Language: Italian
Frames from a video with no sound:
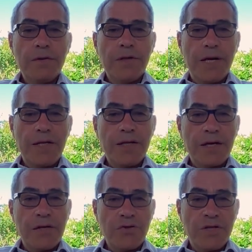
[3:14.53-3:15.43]
Rendere
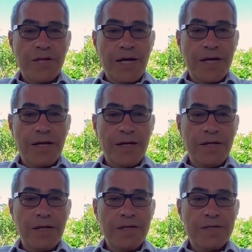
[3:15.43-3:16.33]
le città e
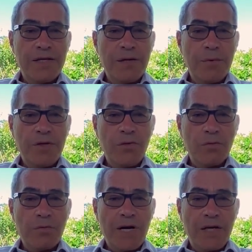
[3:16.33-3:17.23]
gli insediamenti
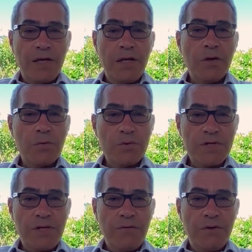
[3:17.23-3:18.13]
urbani
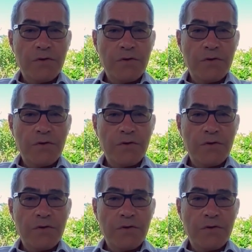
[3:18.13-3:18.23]
inclusivi,